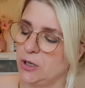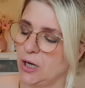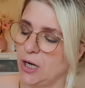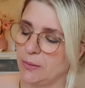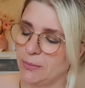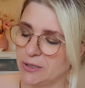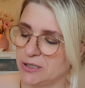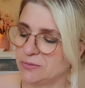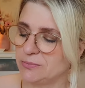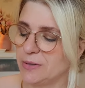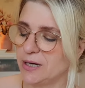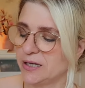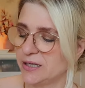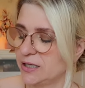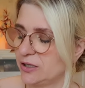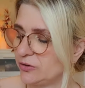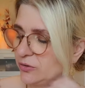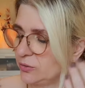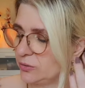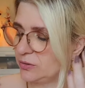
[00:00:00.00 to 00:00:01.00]
Aber ich mache
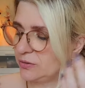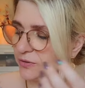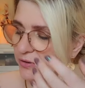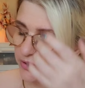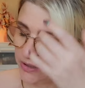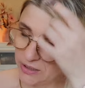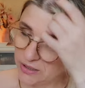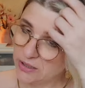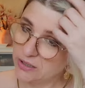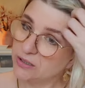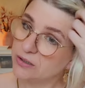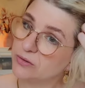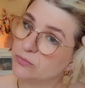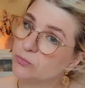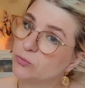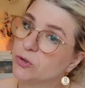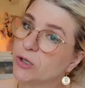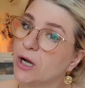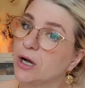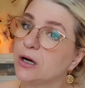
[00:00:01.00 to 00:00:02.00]
ja so ein,
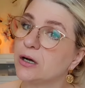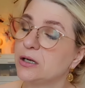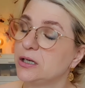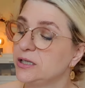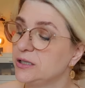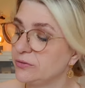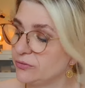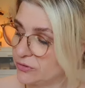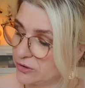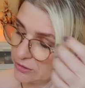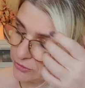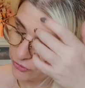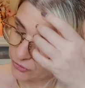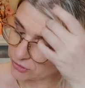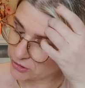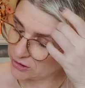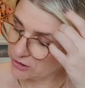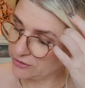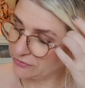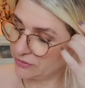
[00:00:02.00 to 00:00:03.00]
ja, Leave-In,
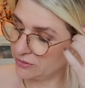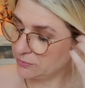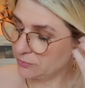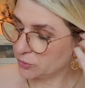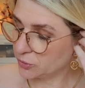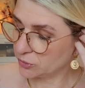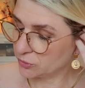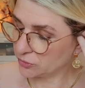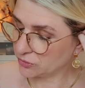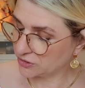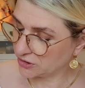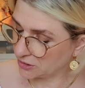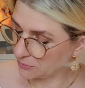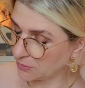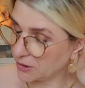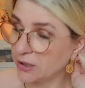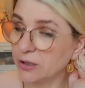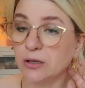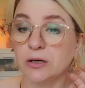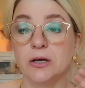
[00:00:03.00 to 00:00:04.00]
solche Leave-In-Produkte
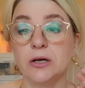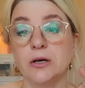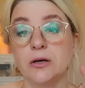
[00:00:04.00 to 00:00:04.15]
immer